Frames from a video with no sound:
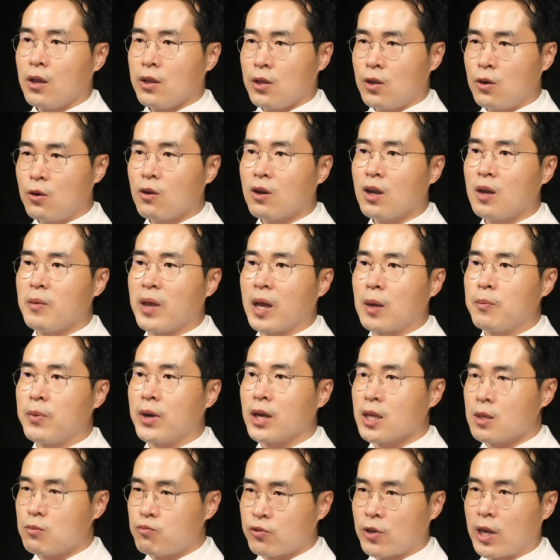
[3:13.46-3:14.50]
혈압과
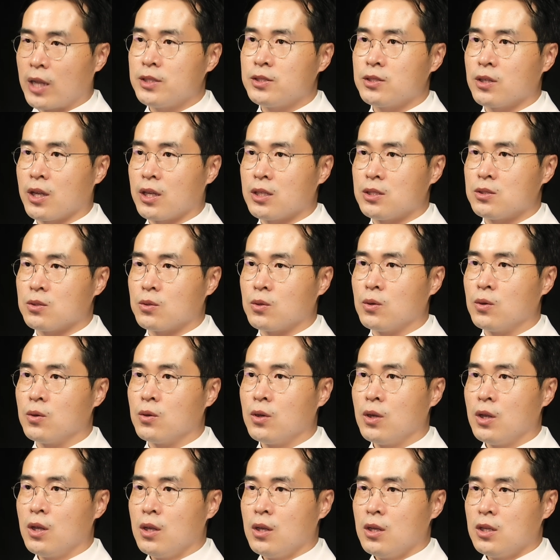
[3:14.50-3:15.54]
맥박이 불안정해지고
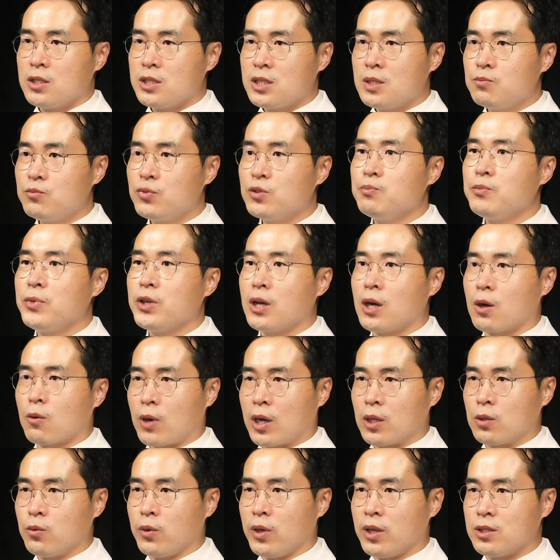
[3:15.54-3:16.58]
침분비가
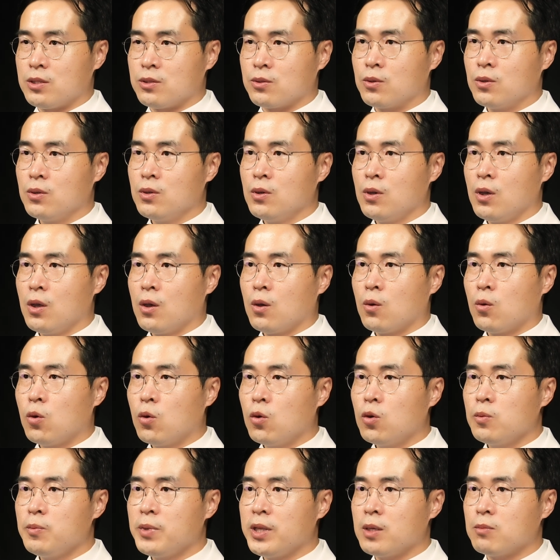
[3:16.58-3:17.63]
과도해지고
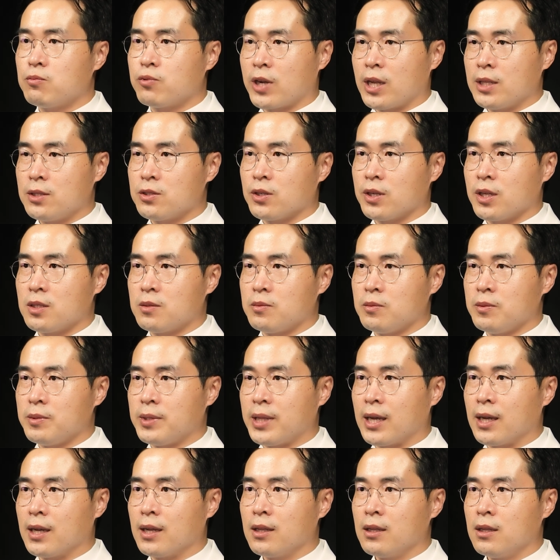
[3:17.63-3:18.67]
호흡이
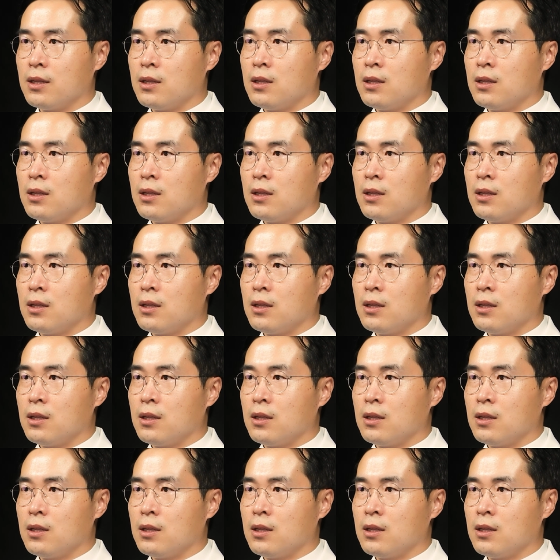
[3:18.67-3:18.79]
불안정해집니다.